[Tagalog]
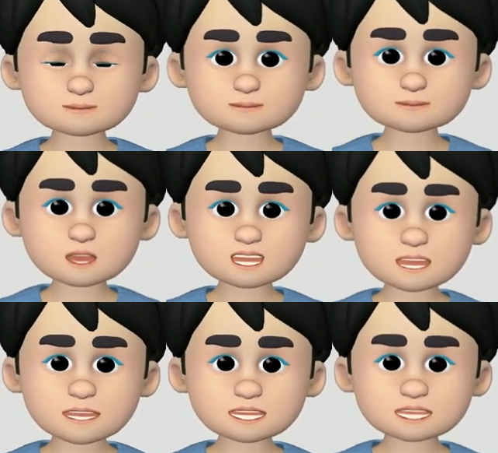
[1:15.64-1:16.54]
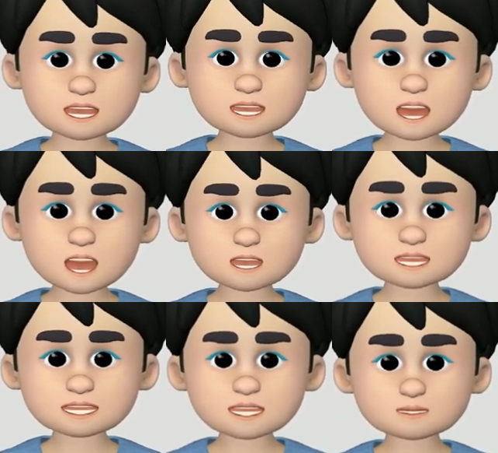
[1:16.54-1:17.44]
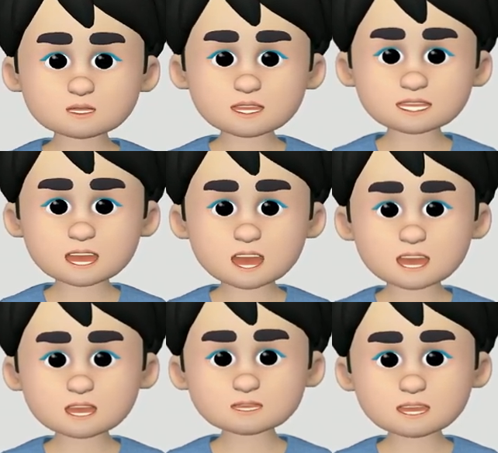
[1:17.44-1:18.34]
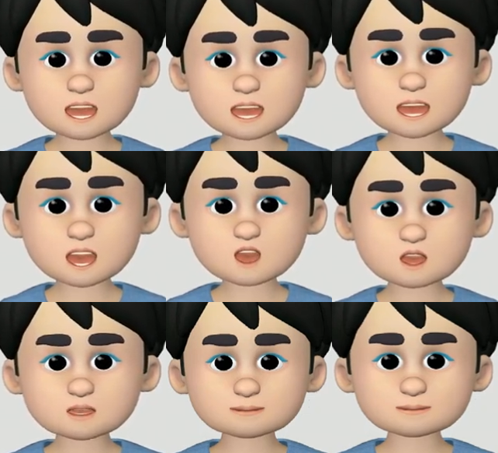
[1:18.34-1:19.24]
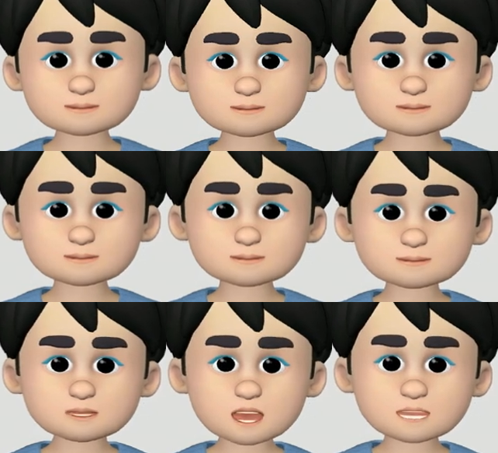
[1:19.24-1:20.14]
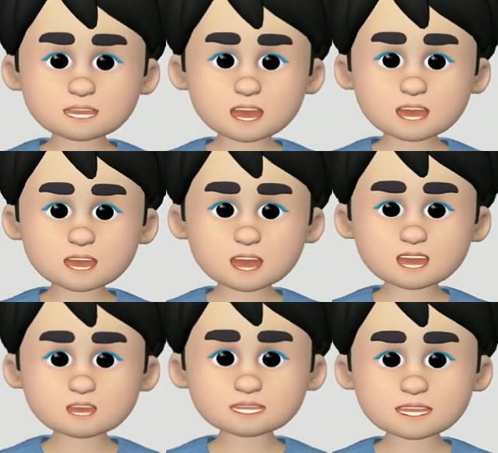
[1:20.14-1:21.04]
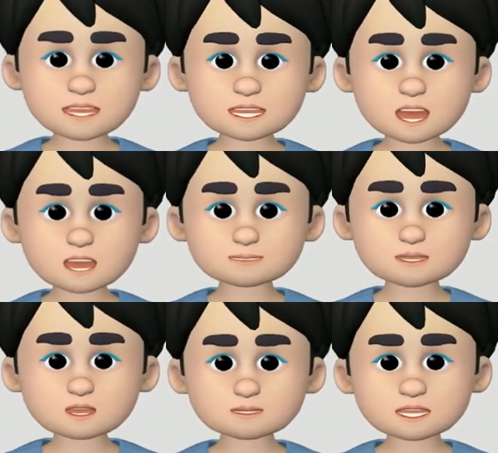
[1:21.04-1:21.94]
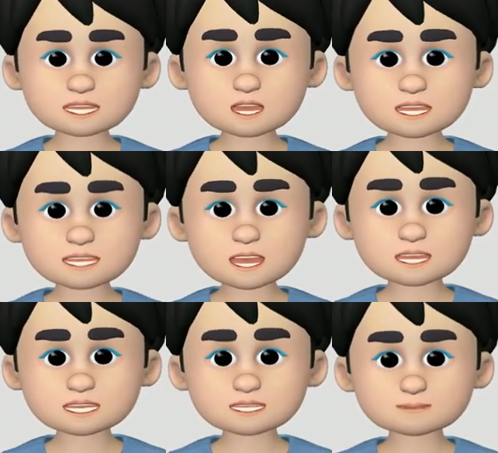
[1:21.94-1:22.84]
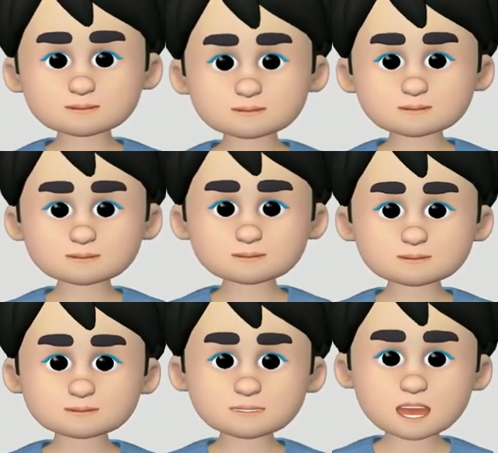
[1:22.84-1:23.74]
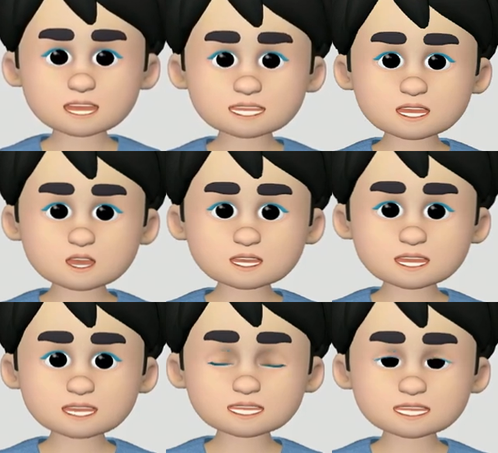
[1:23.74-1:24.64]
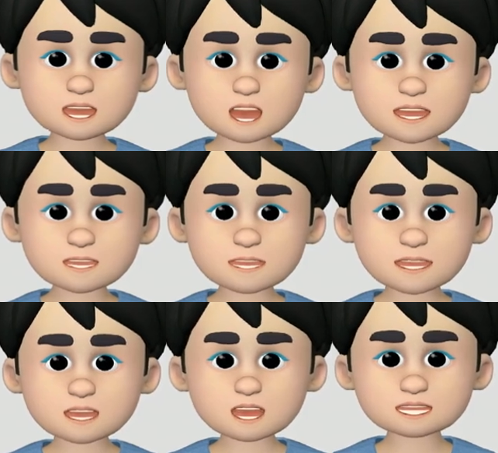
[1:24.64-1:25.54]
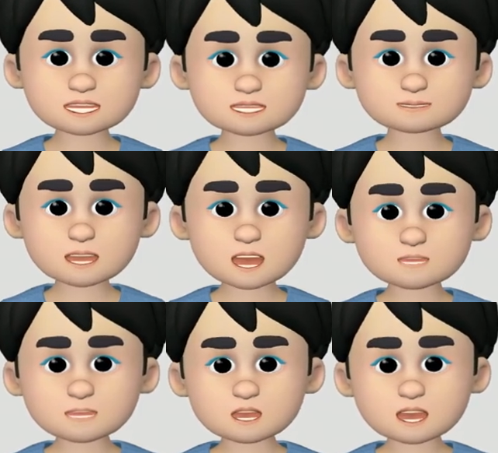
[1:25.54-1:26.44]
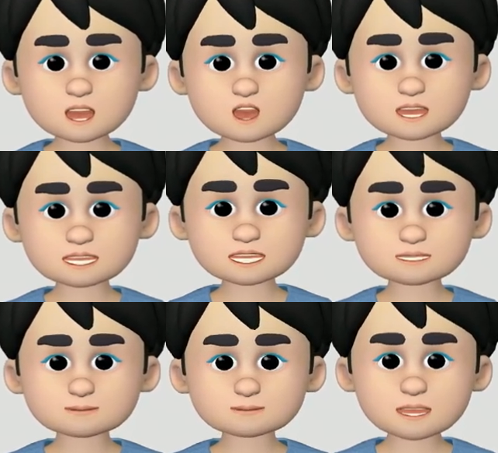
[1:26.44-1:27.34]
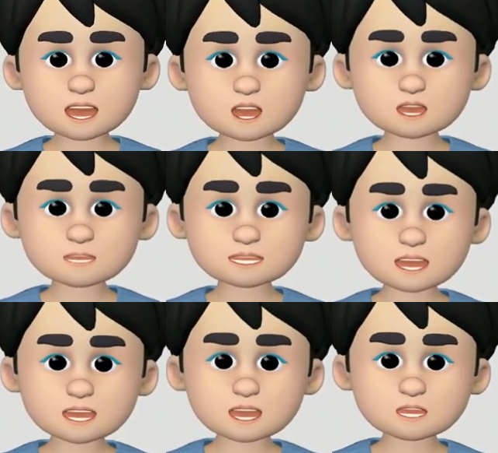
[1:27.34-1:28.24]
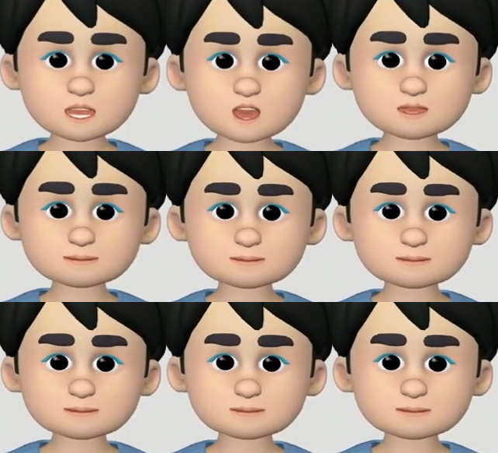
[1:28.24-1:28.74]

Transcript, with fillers: ang saligang batas ay tuwirang nagtatanggol sa pambansang soberenya at territorial na integridad ng Pilipinas na nagbabawal ng anumang anyo